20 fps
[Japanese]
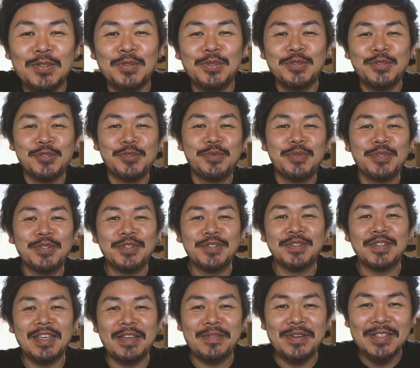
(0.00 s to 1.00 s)
糖尿病
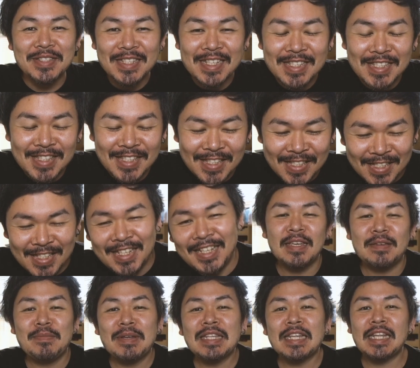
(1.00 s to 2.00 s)
の山口です。
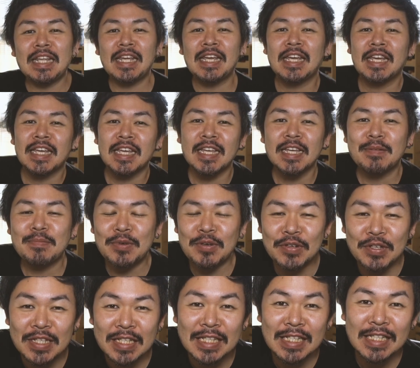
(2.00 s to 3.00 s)
えー、またね、
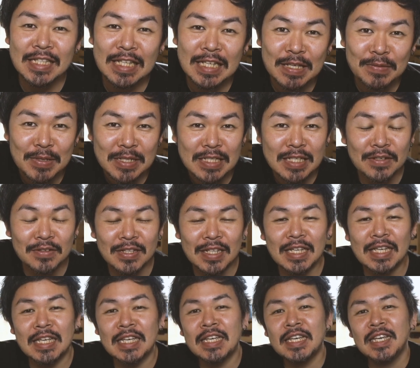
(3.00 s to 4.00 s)
病院に行ってきましたの
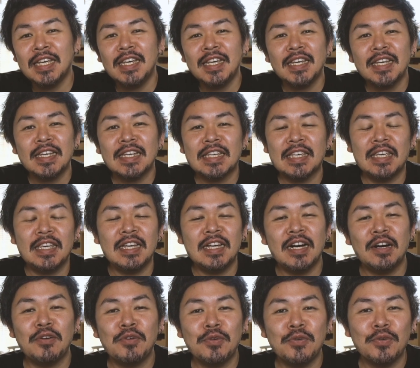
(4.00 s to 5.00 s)
で、経
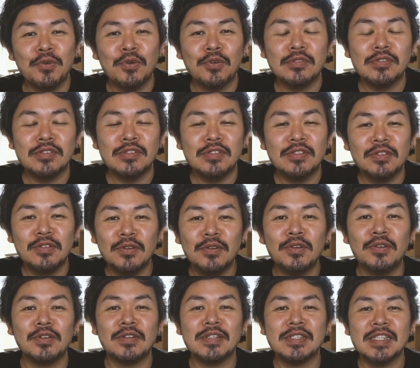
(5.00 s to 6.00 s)
過報告
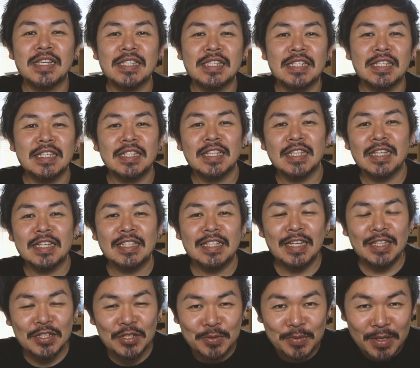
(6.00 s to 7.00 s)
をさせていただき
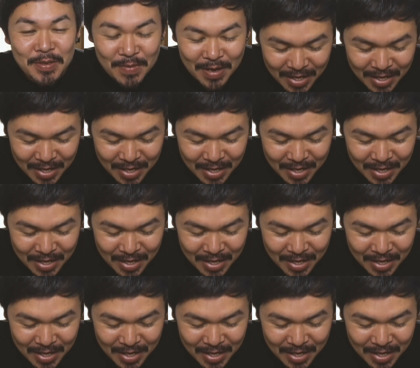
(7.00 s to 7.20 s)
たいと思い